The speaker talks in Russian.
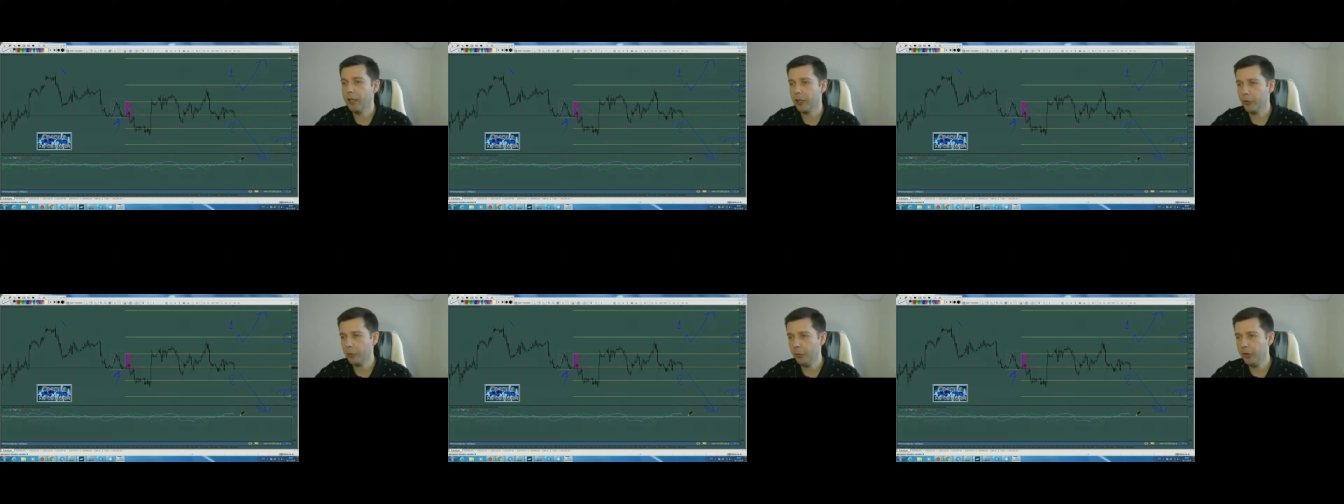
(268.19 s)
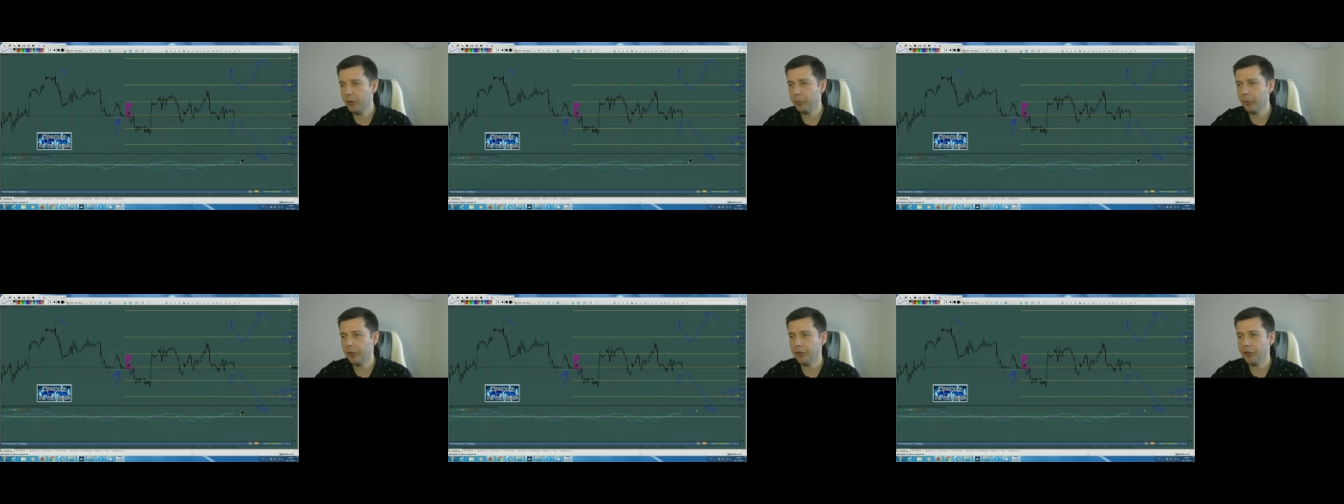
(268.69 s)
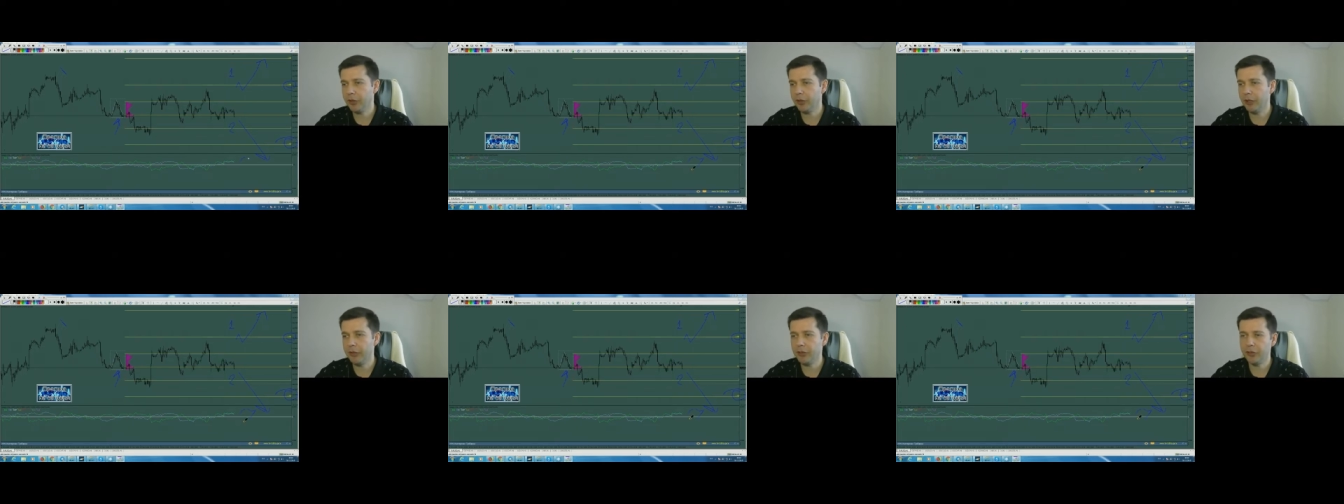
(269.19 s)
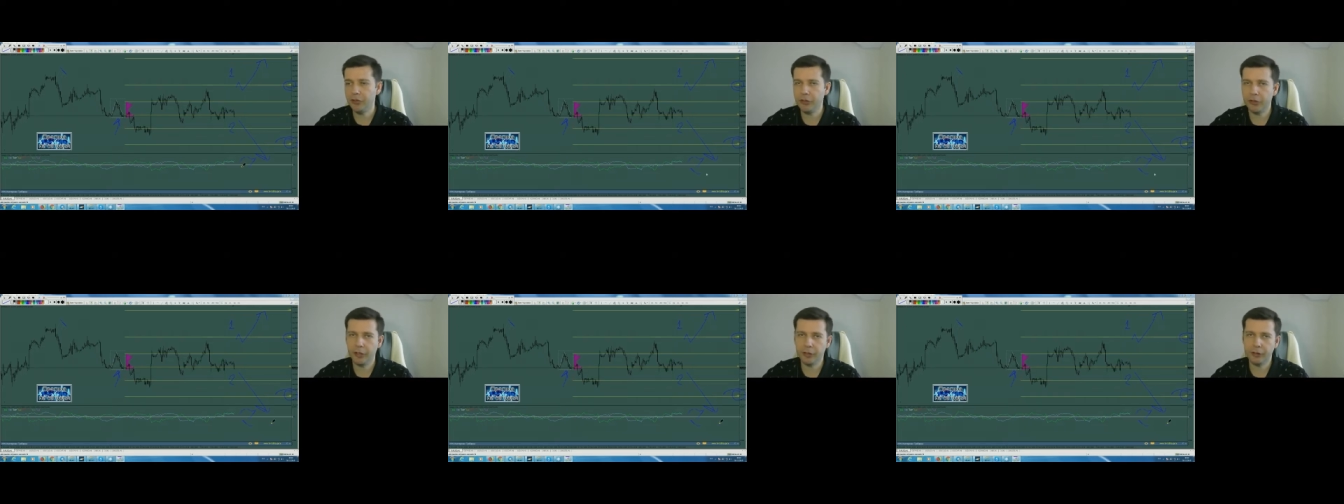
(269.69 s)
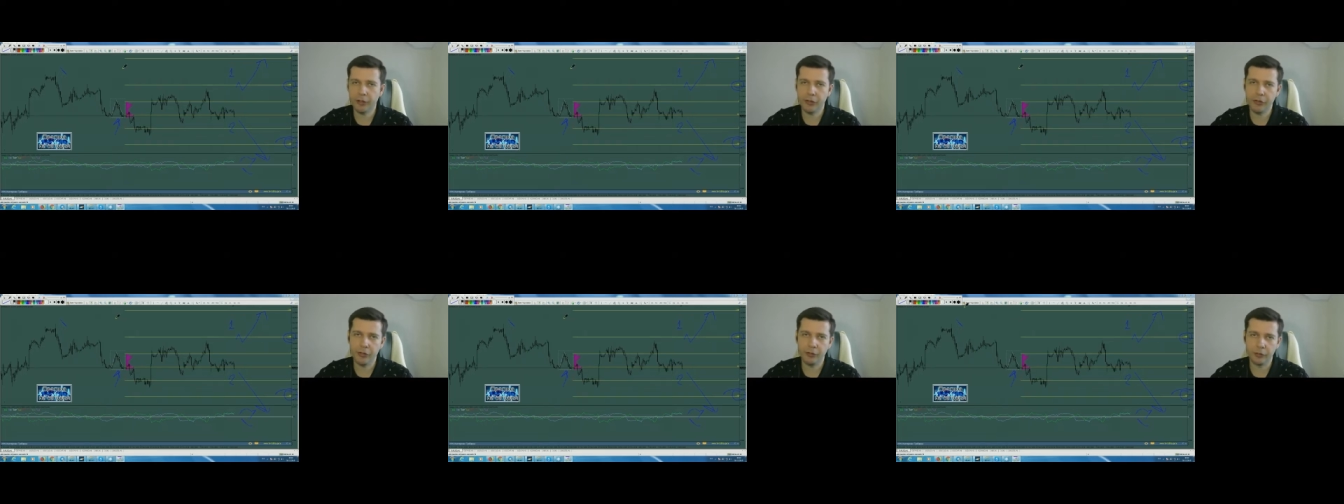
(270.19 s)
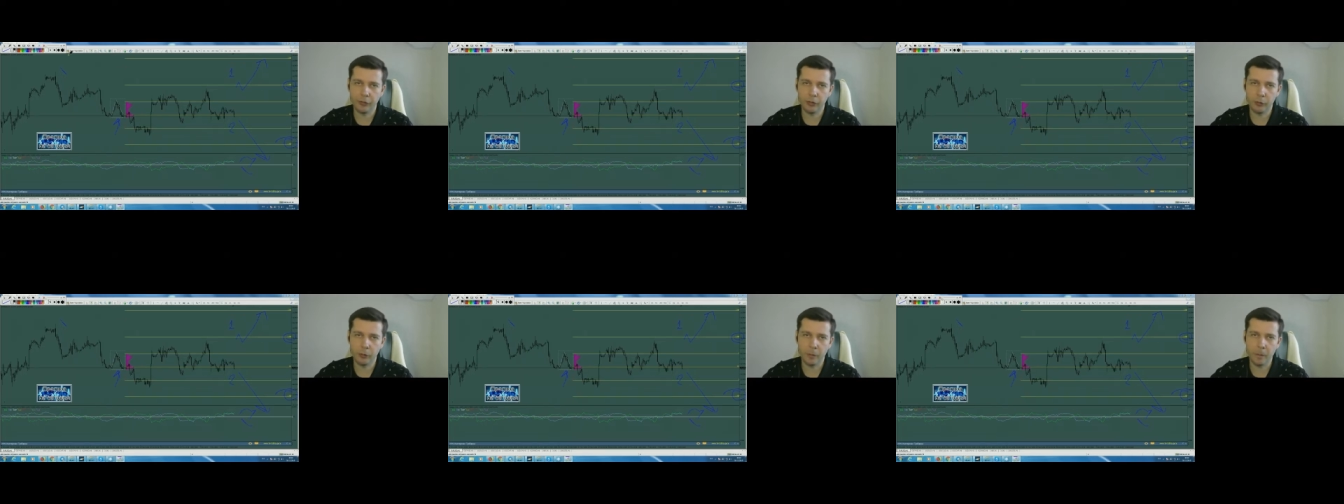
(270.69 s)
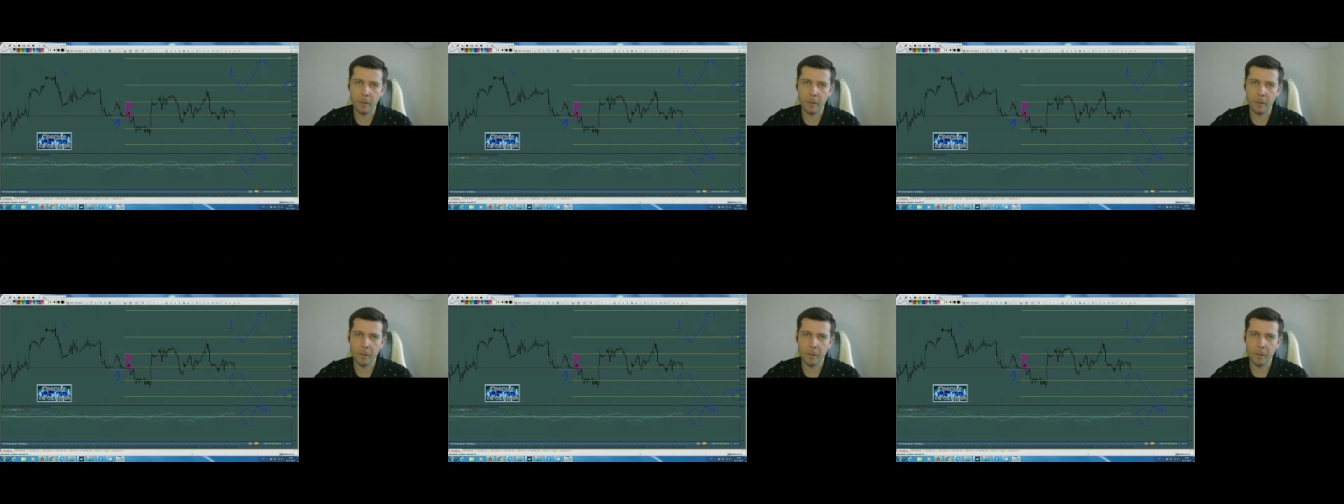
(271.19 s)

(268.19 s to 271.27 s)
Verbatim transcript: Разумеется, при раскорреляции индикатора силы валют.